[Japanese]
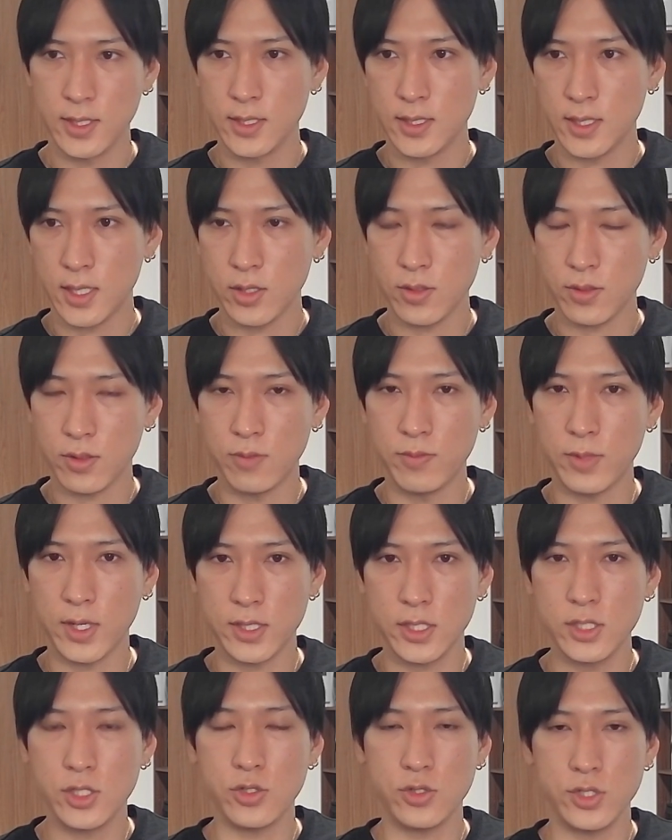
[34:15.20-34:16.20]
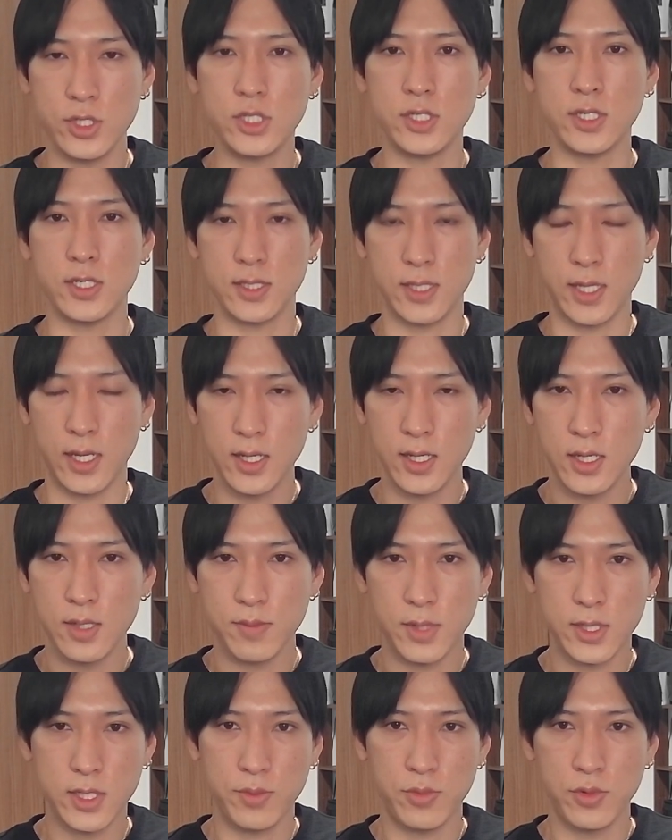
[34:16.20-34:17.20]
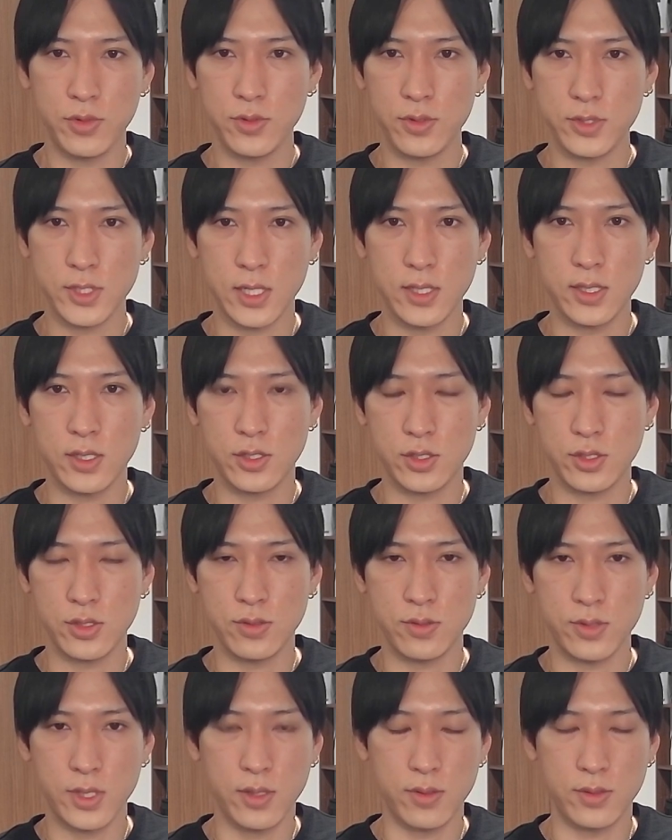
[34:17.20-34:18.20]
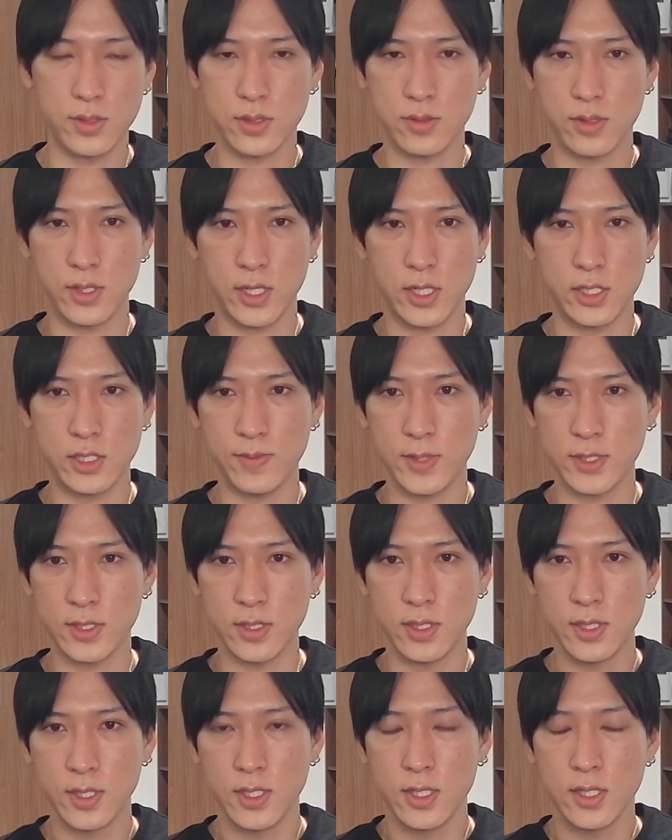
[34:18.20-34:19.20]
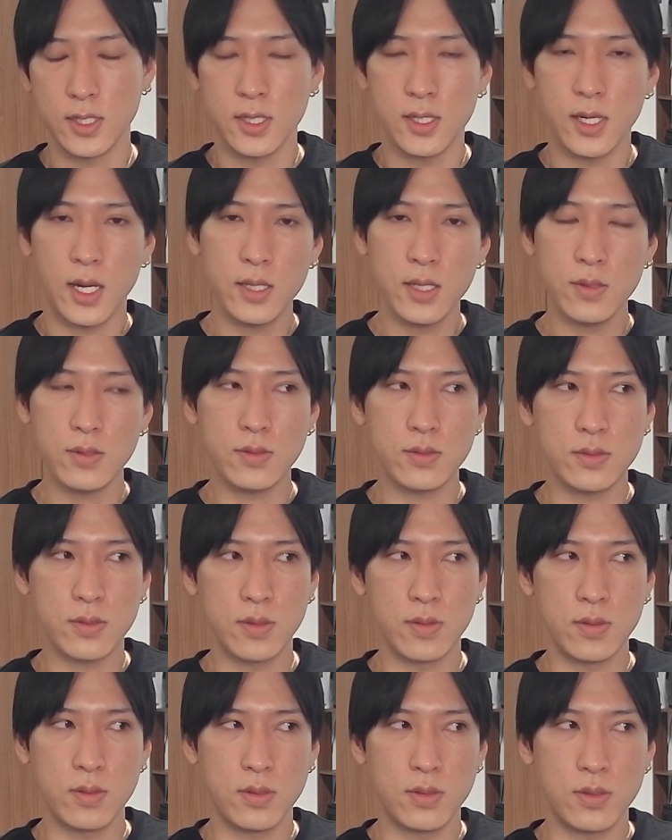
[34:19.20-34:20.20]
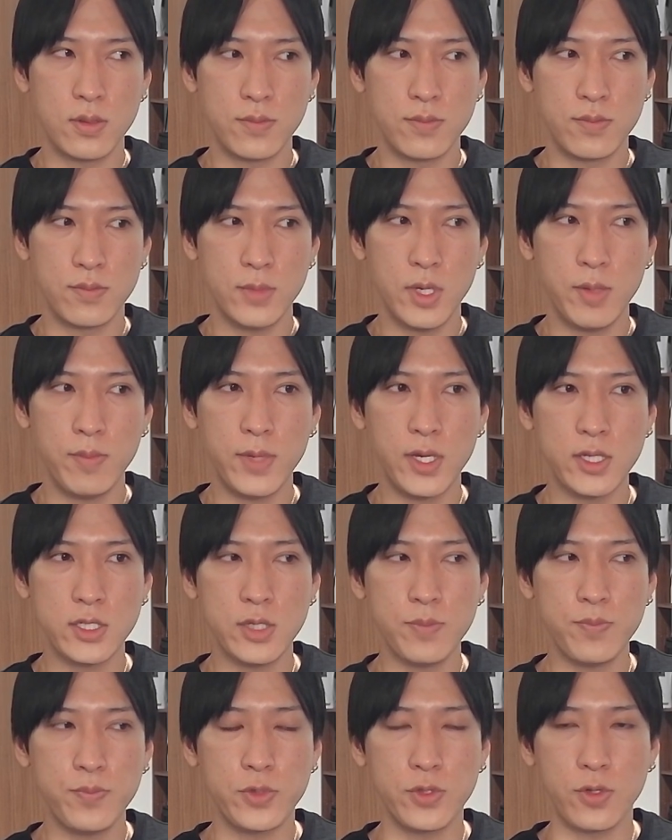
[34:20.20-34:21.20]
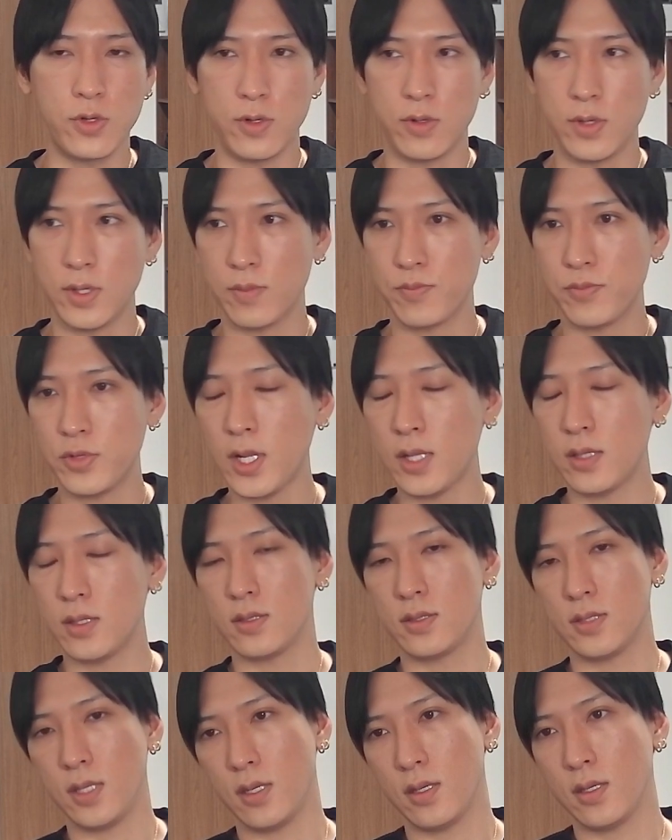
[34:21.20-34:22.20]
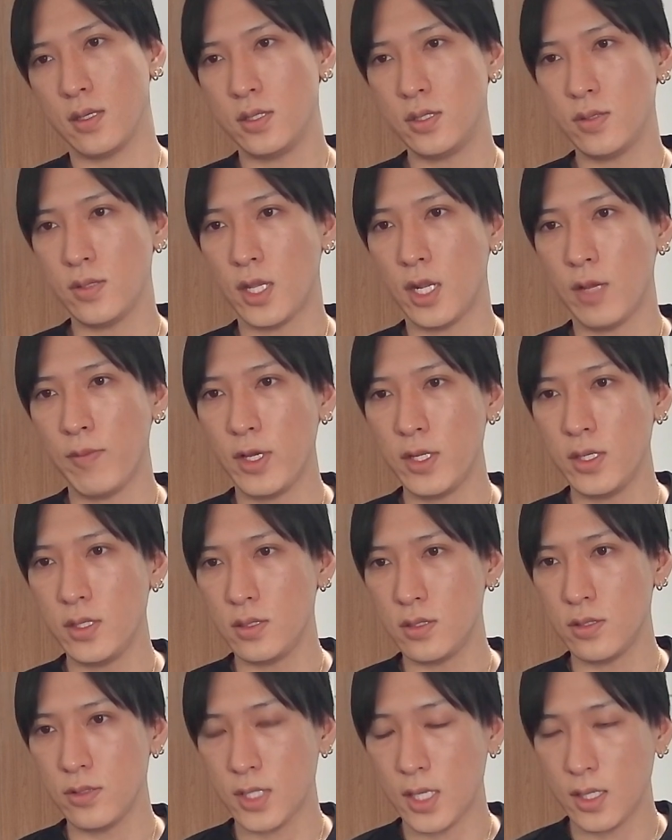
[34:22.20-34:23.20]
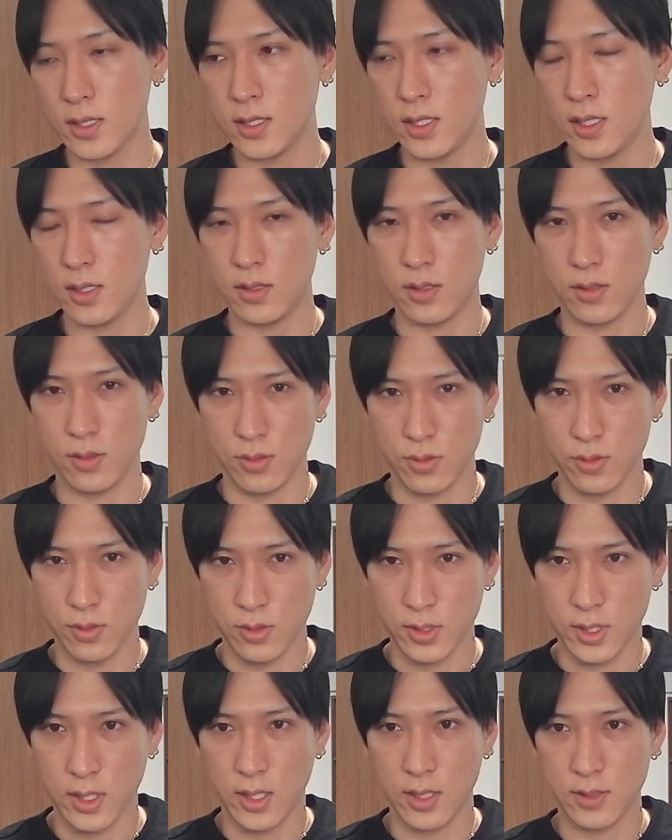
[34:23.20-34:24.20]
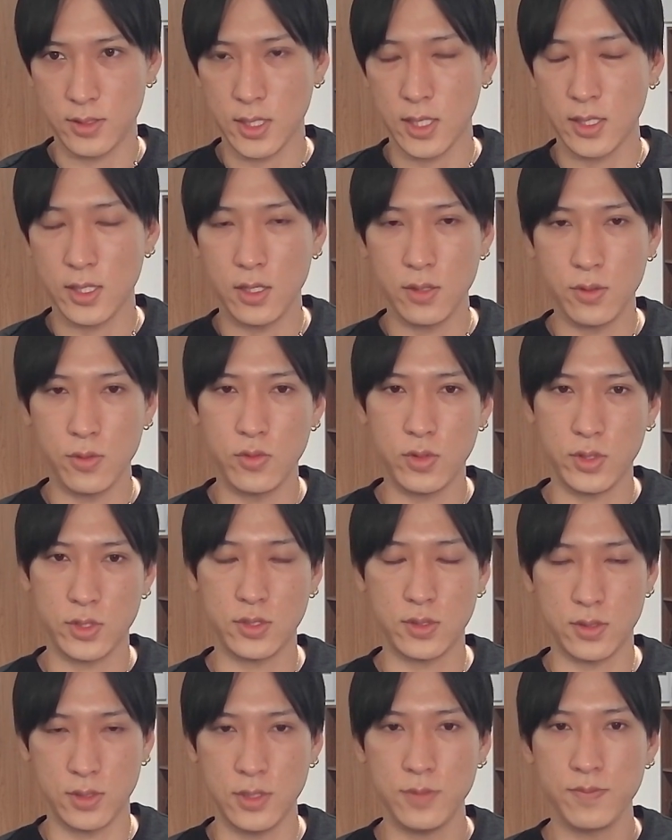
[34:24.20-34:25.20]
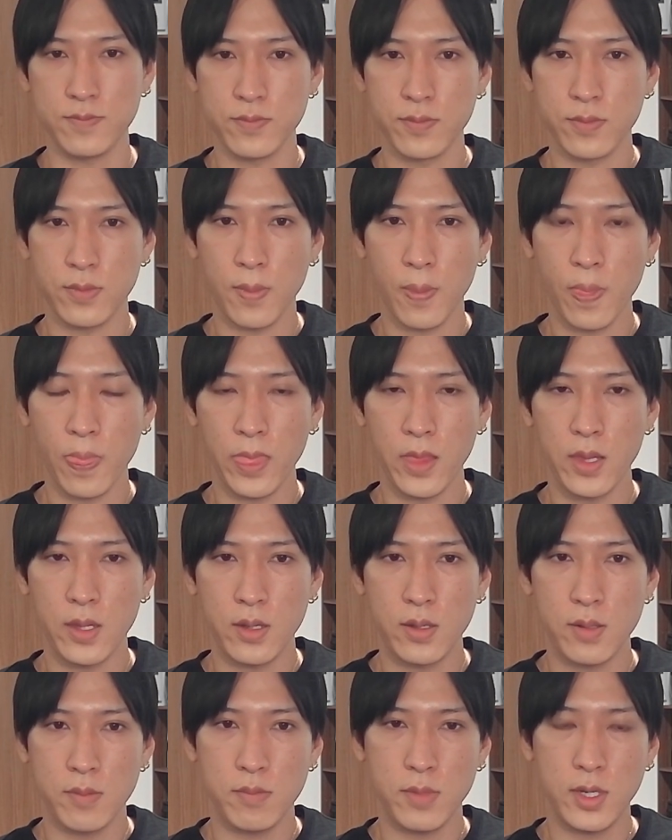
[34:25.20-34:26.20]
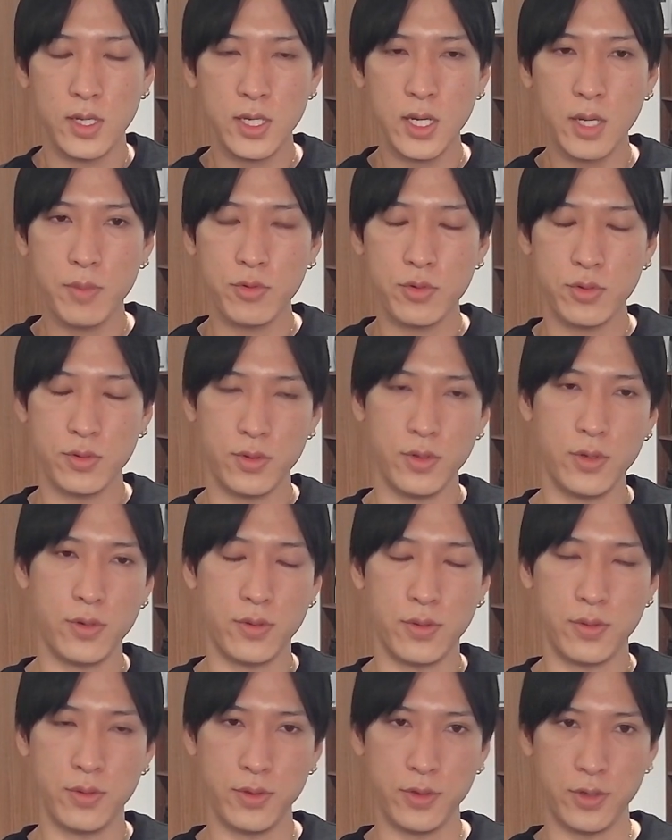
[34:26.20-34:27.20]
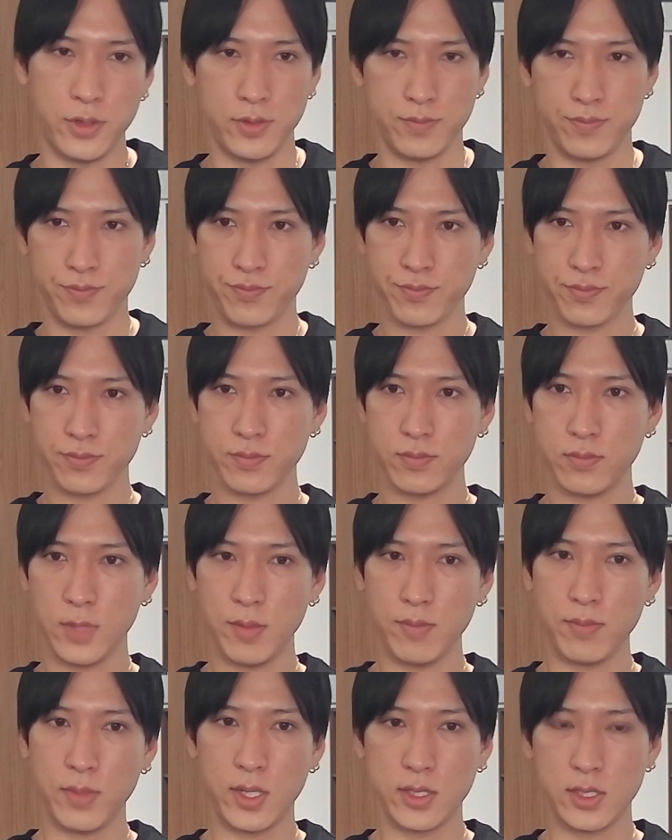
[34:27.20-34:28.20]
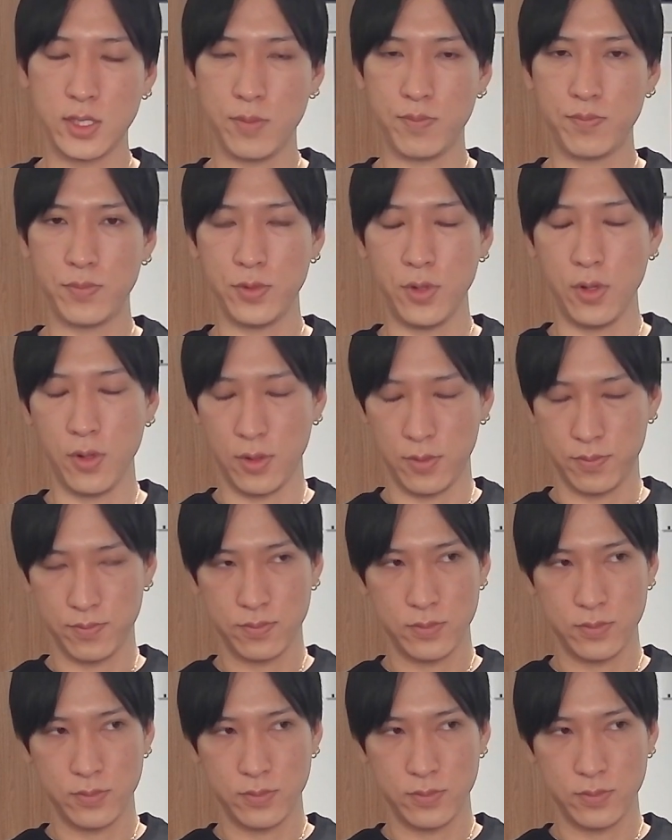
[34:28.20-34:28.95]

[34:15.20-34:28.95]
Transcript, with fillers: あの、今晩22時ですね。また僕のチャンネル集合でよろしくお願いします。あと、その、メンバーシップのプランですね。一応7万人通過記念っていうところで、チャンネル登録者数。メディアブルの方のメンバーシップの